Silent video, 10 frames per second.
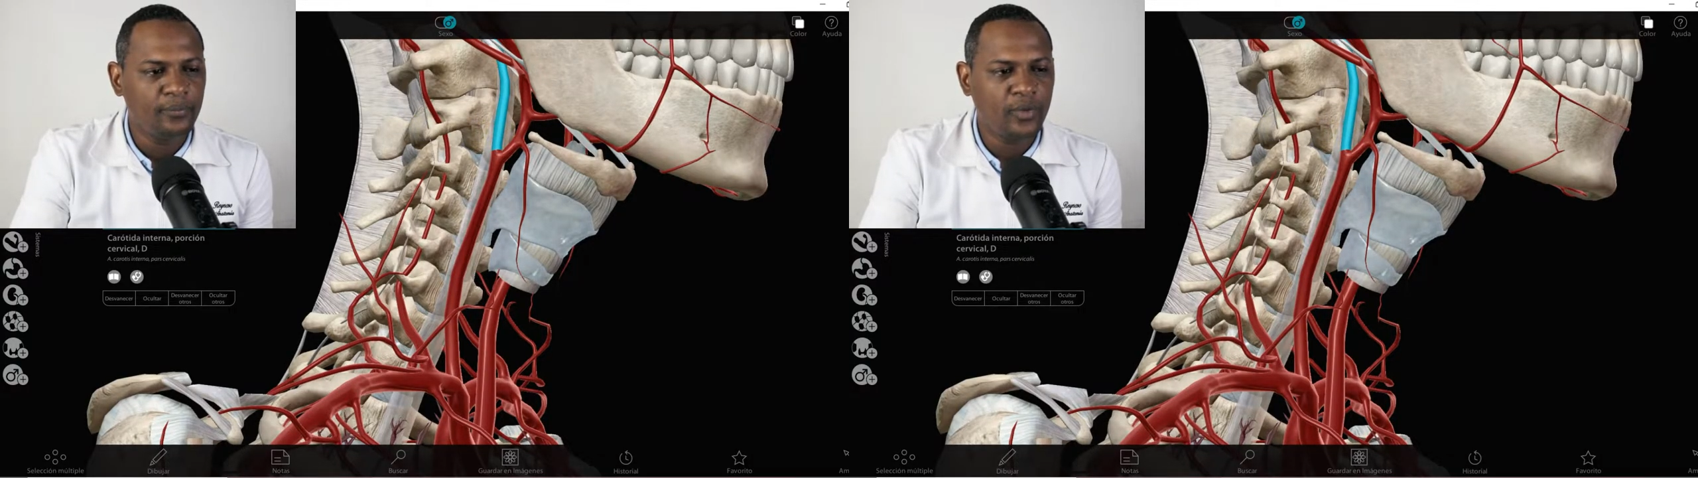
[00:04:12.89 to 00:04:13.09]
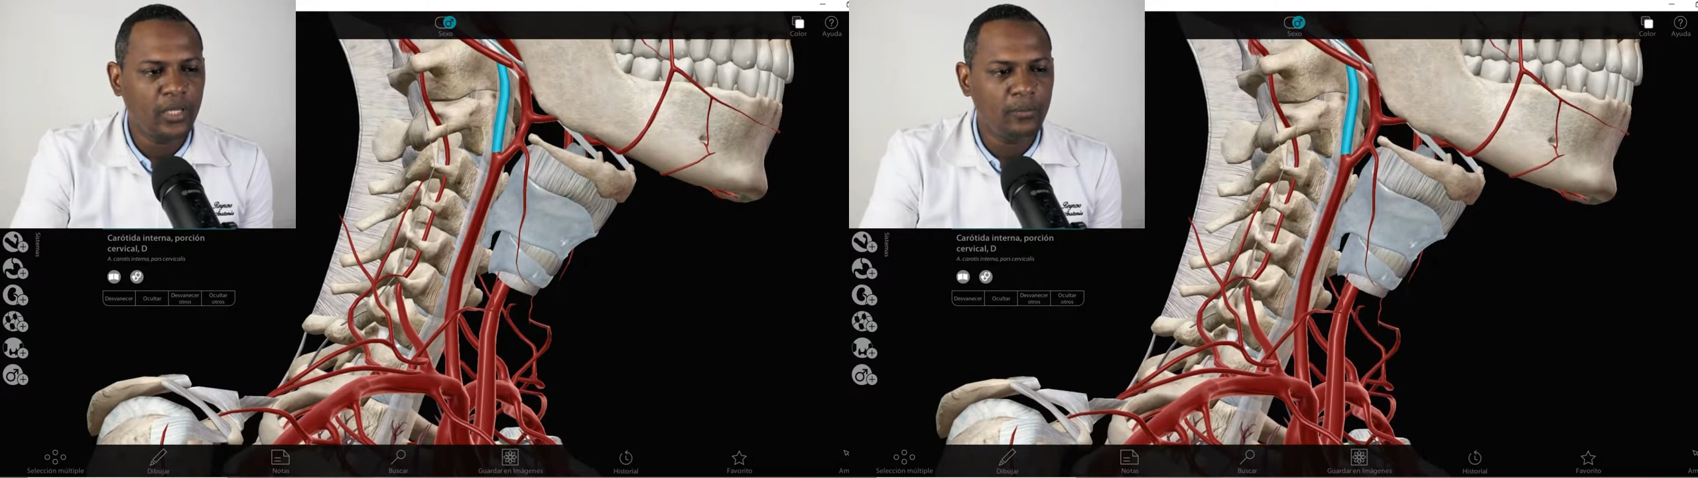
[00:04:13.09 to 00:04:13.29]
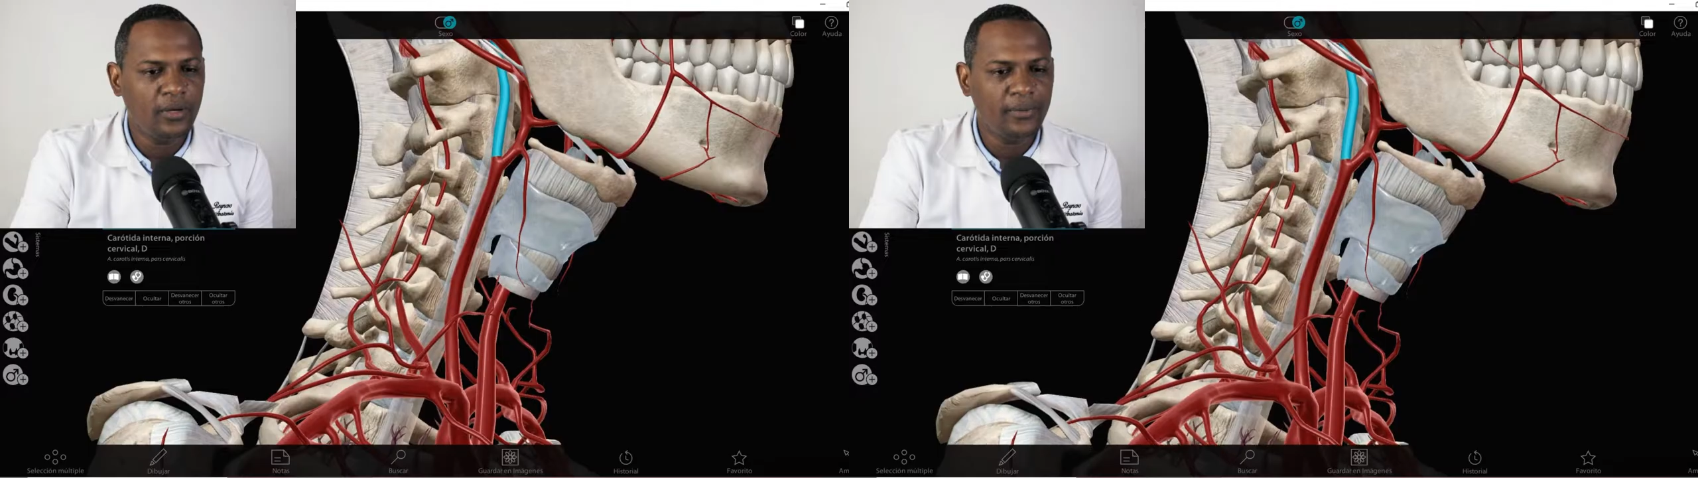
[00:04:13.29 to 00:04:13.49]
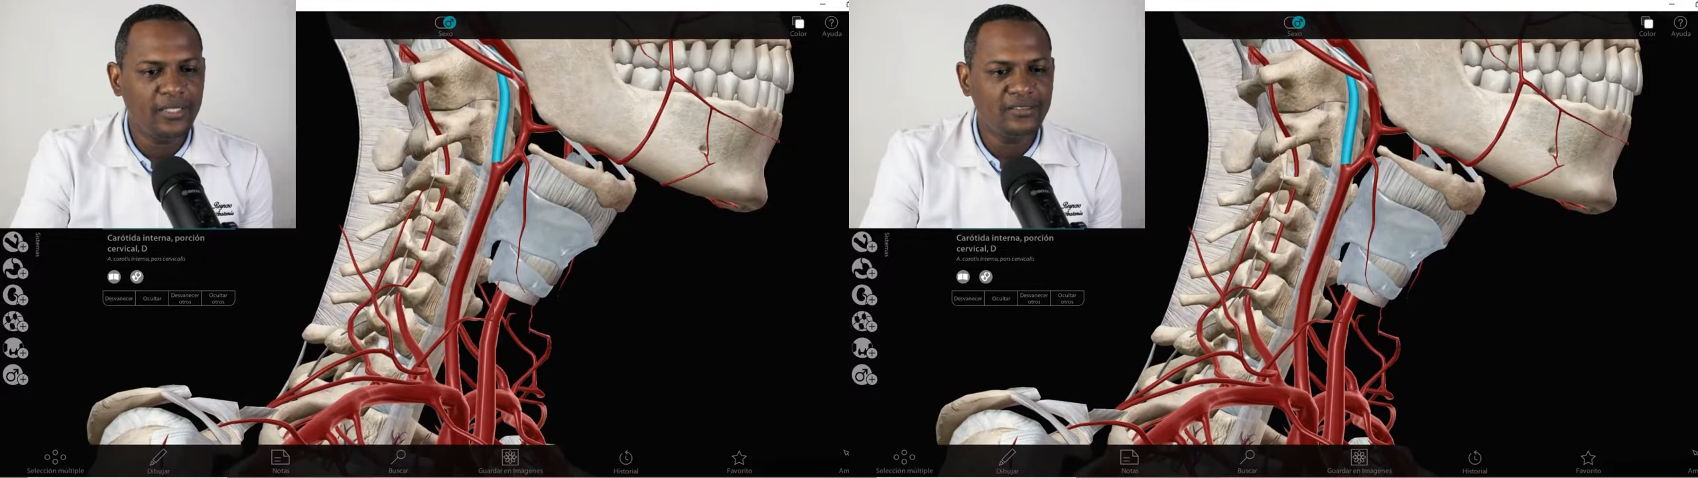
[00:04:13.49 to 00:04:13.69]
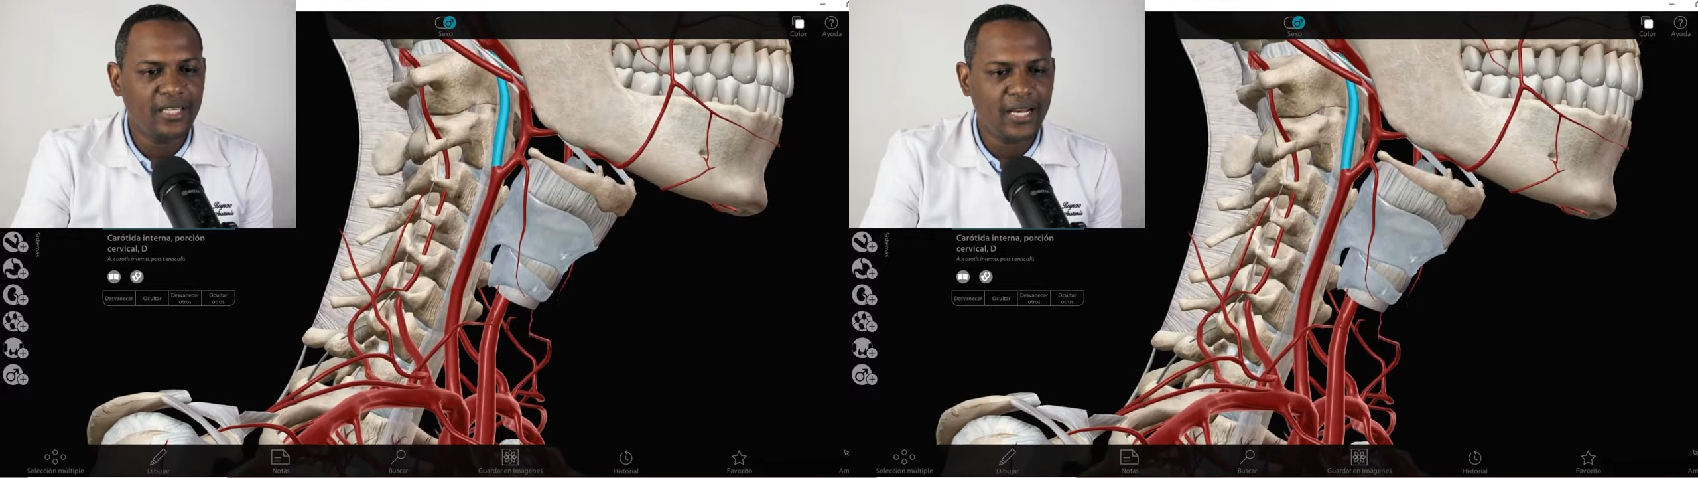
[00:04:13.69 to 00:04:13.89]
Podemos
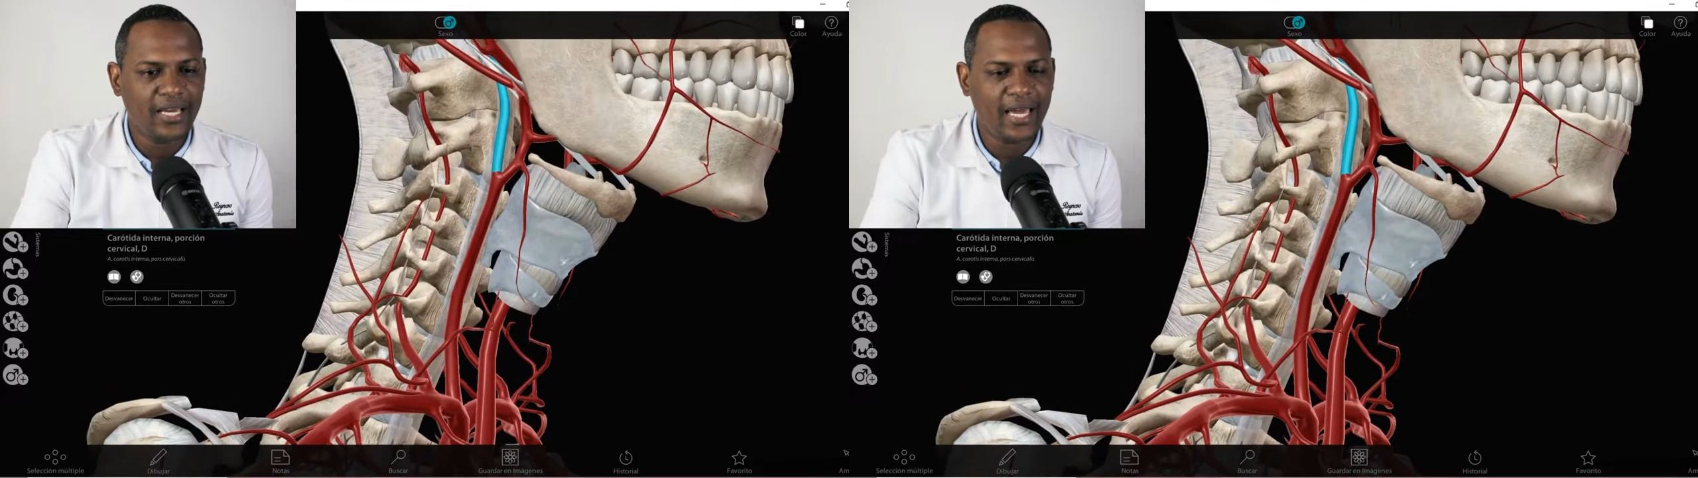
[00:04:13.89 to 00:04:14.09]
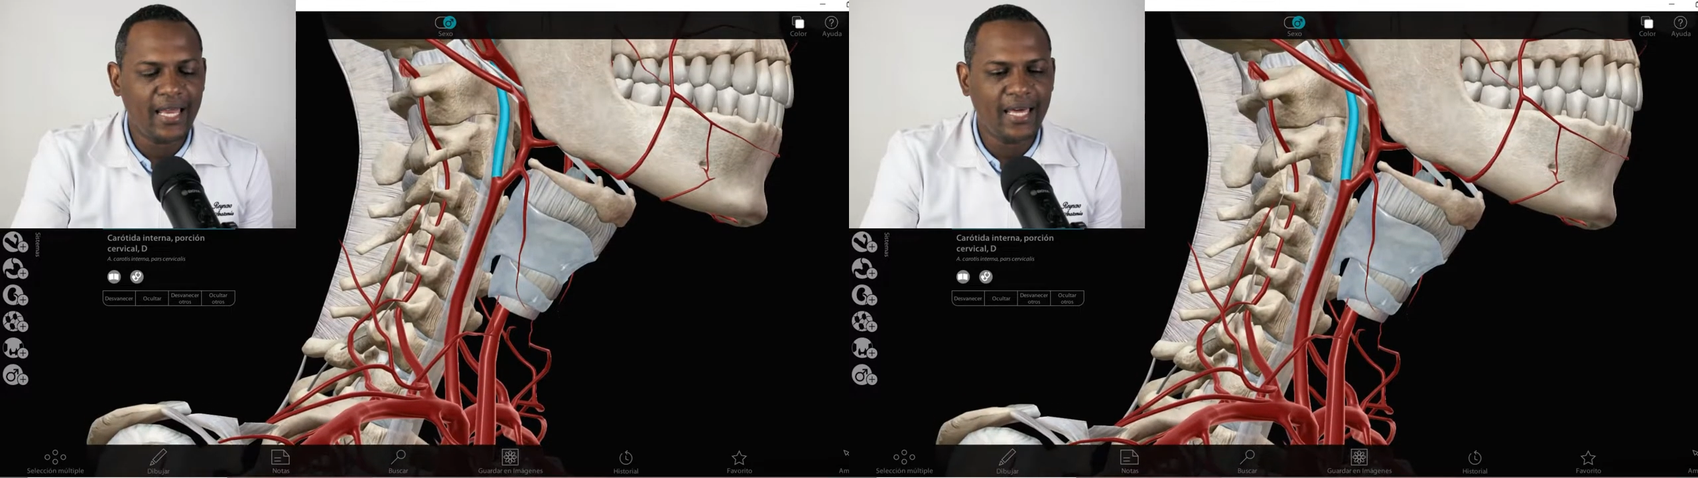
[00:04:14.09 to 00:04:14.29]
evidenciar acá